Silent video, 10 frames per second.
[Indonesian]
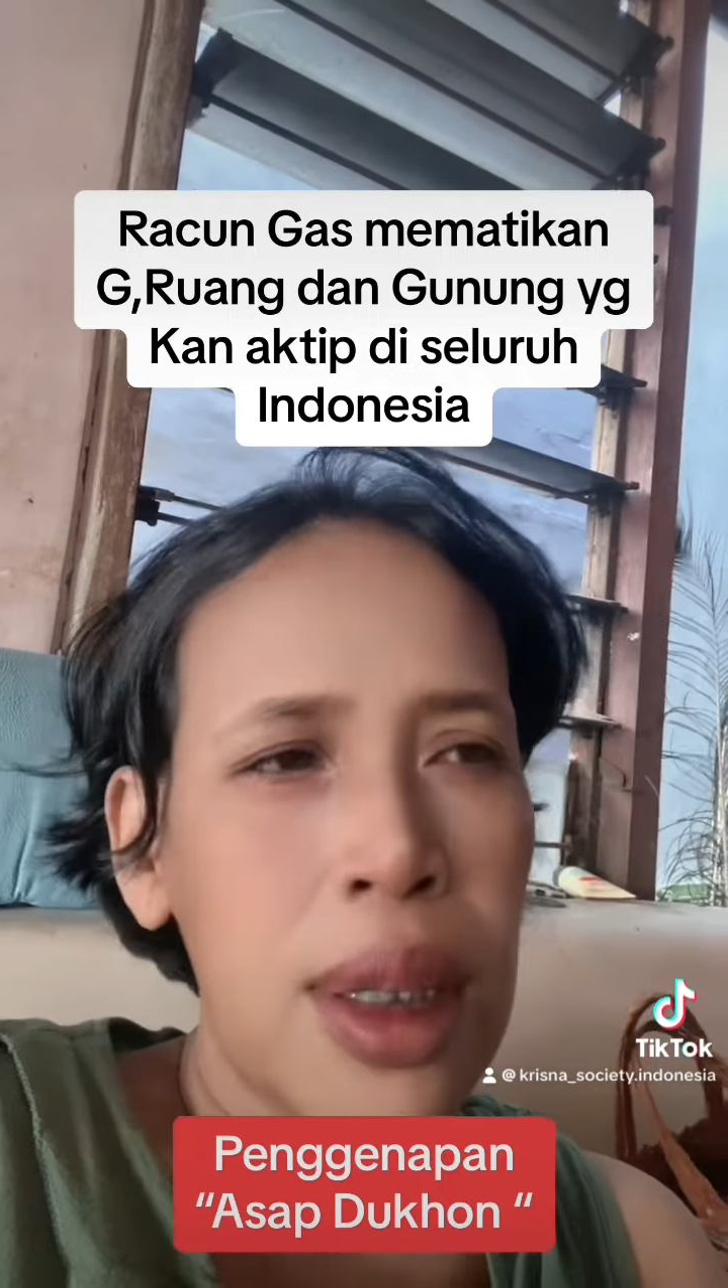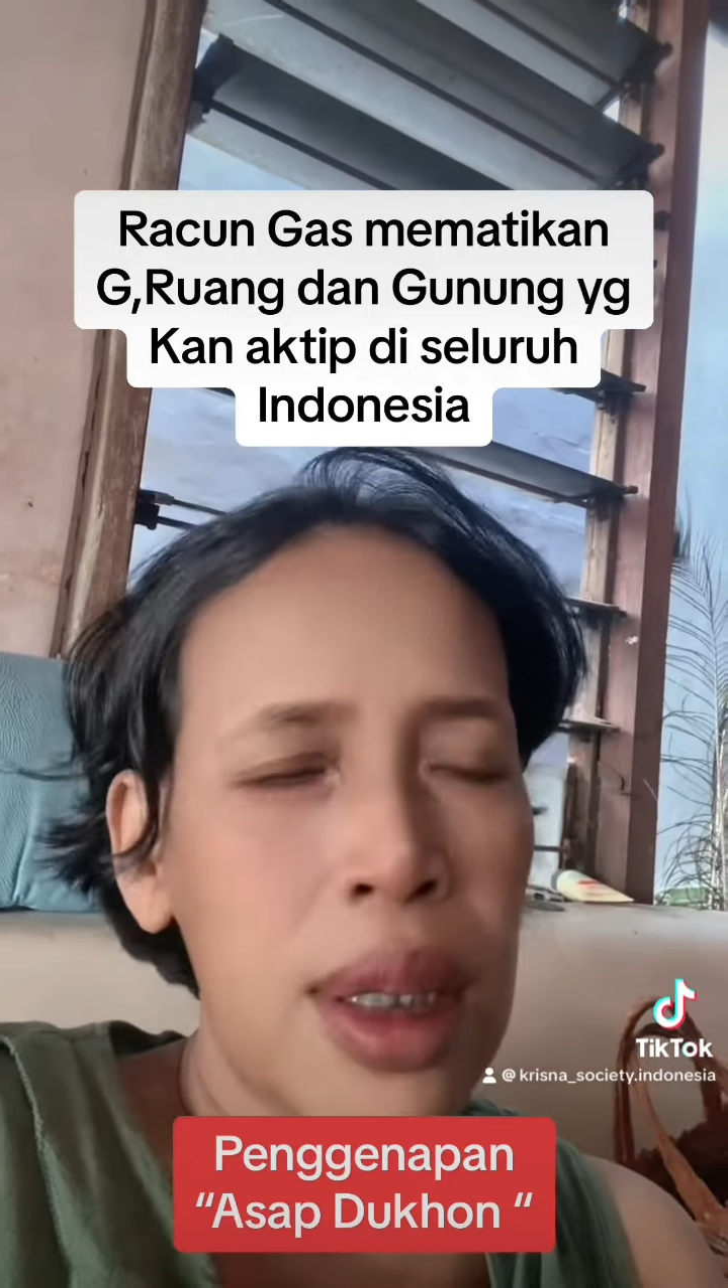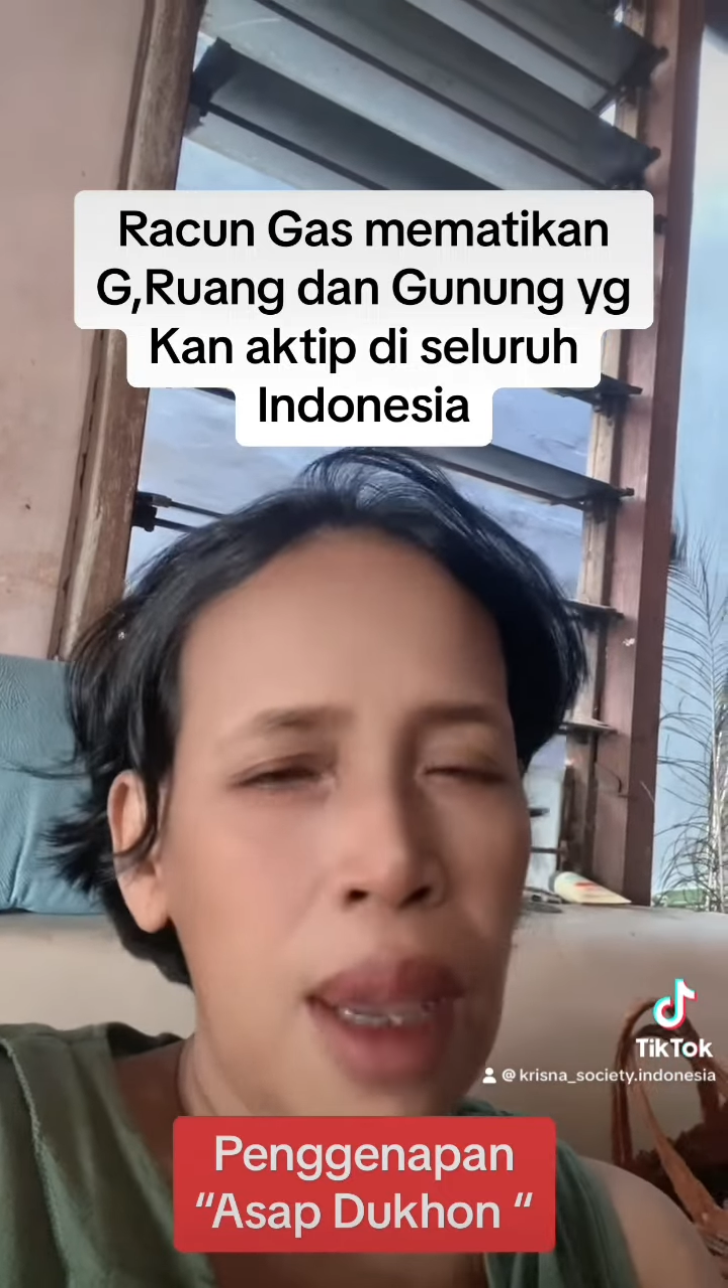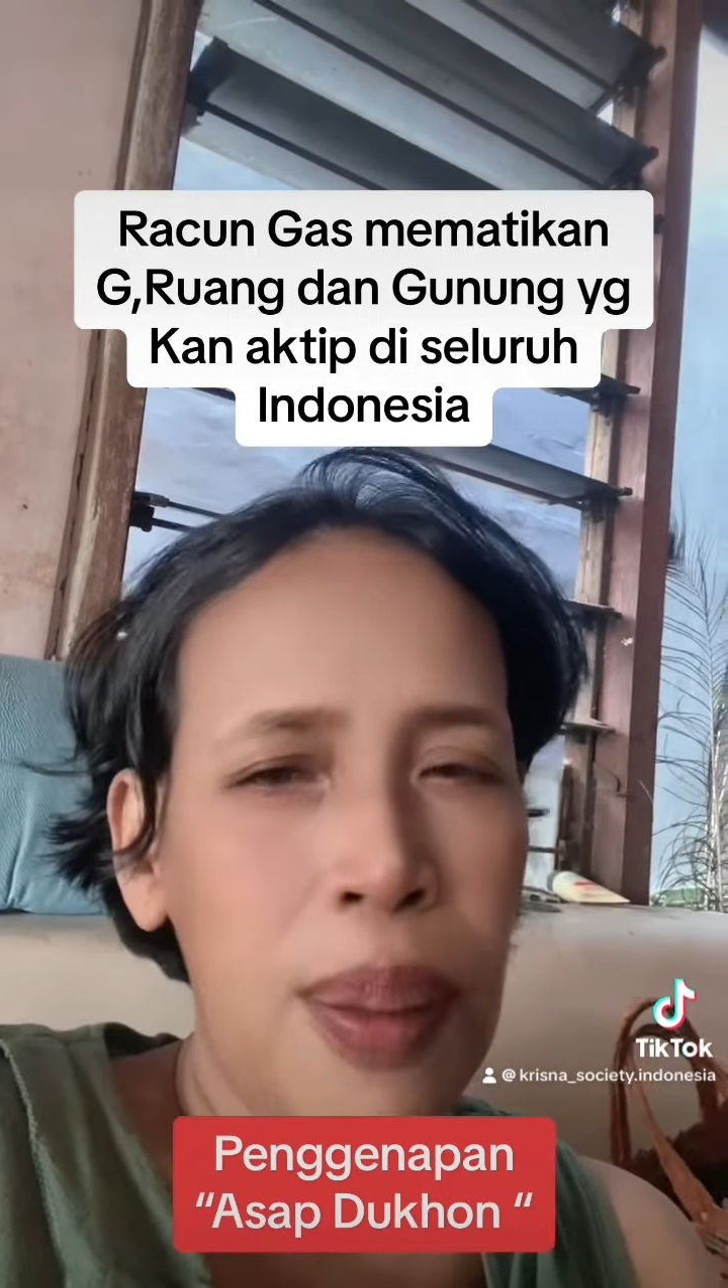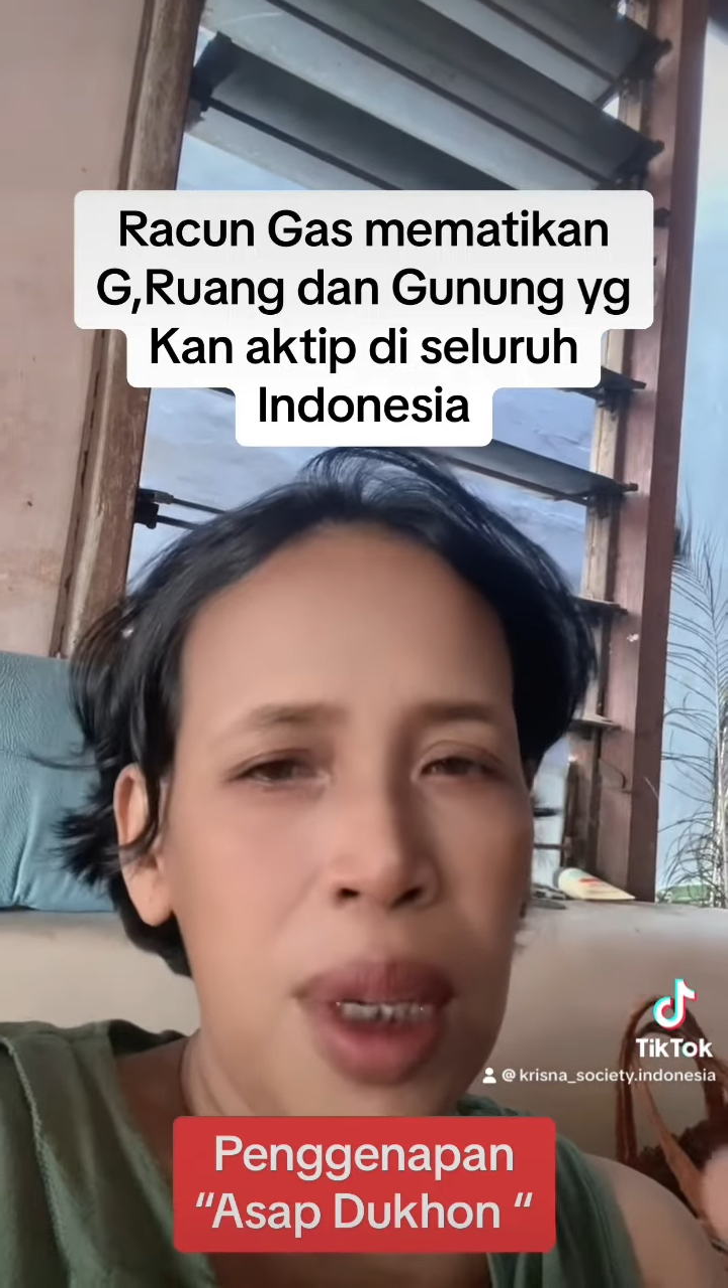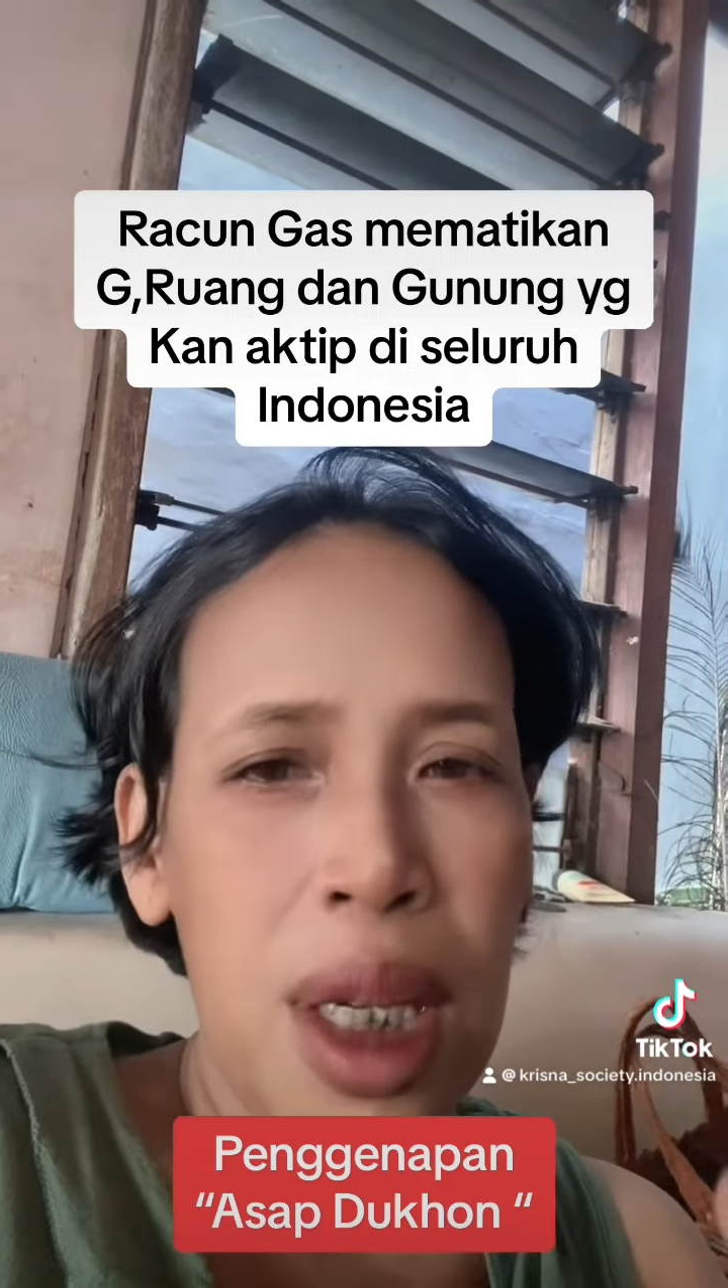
Tapi